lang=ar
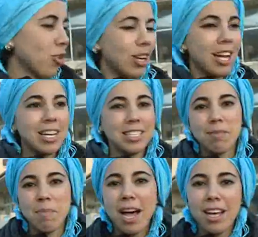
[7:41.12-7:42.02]
دونك رانا
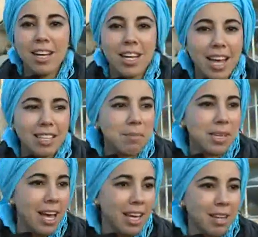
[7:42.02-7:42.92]
الصباح راهي
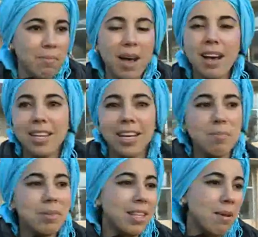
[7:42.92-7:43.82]
8 غير ربع
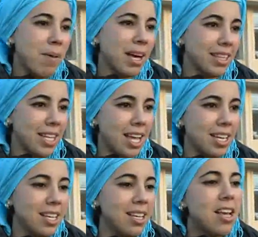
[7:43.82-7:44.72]
قرب الديبار
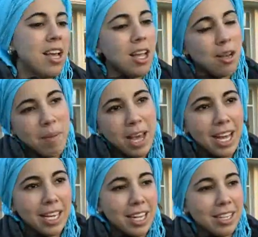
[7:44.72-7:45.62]
الثاني
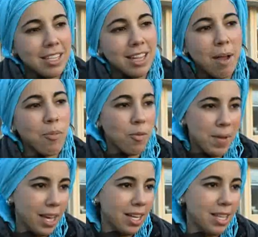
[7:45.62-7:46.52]
البارح كانت لا
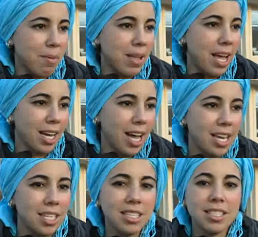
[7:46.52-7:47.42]
بروميير ايتاب تاع
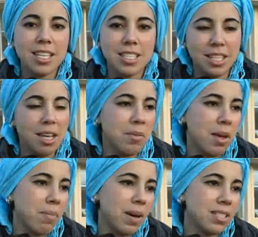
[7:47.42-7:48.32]
الغالي سا سي تري
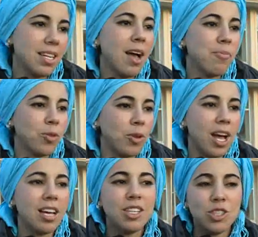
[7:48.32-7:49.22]
بيان باسي الحمد
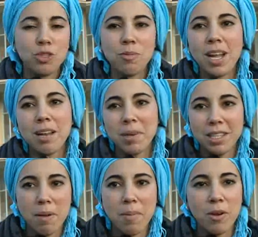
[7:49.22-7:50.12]
لله جبنا
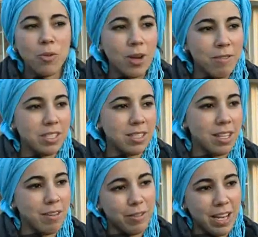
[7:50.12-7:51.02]
المرتبه الاولى
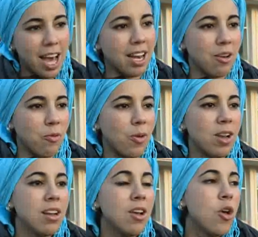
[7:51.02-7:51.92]
في, في النهار الاول